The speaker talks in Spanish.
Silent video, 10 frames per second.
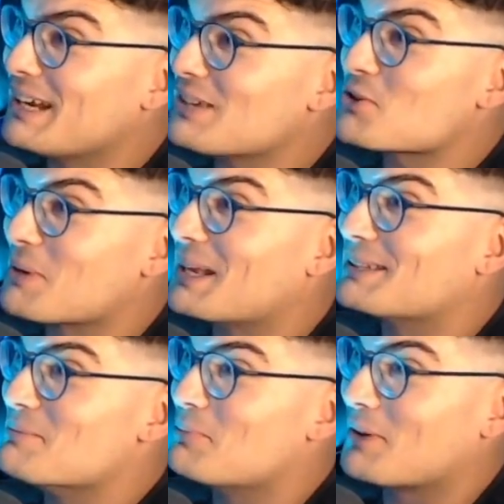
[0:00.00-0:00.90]
era sobre la
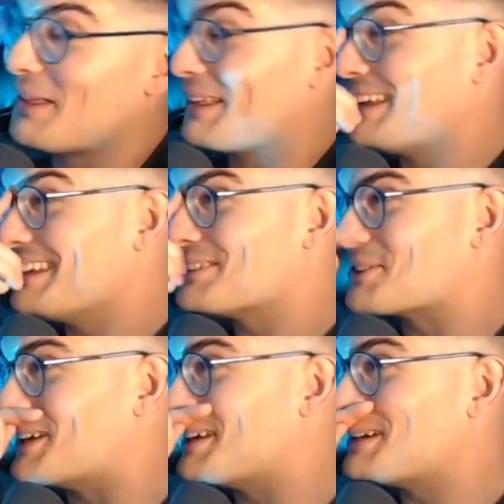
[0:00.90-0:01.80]
temporada. ¿eh? Sí, O
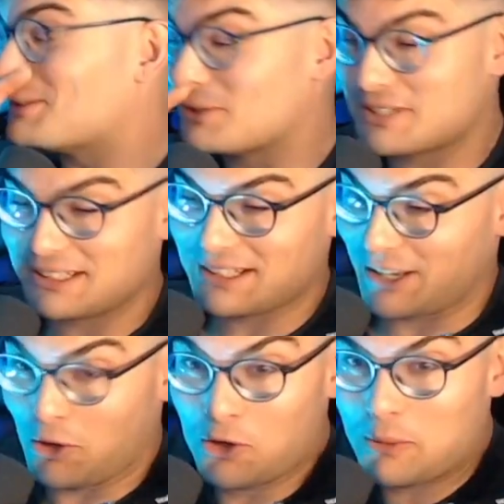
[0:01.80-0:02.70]
sea, ya no sé.
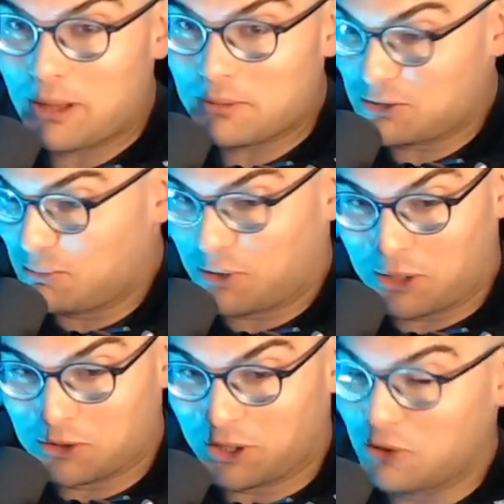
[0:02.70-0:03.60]
Guión no me has visto porque
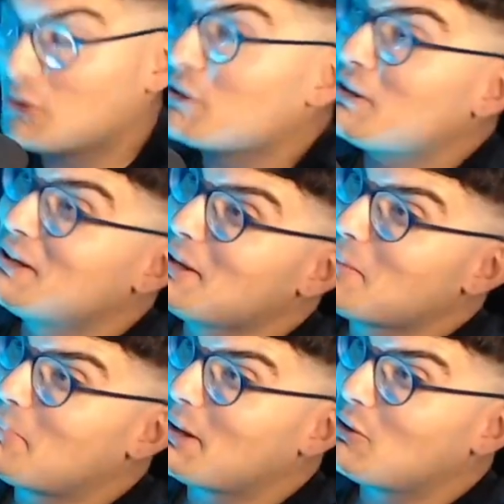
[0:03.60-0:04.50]
no tengo hoy,
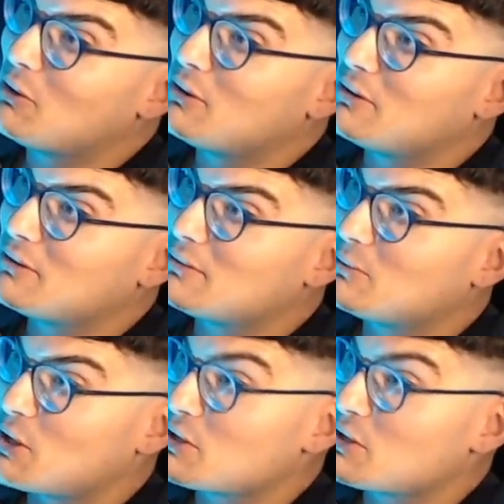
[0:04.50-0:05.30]
pero lo has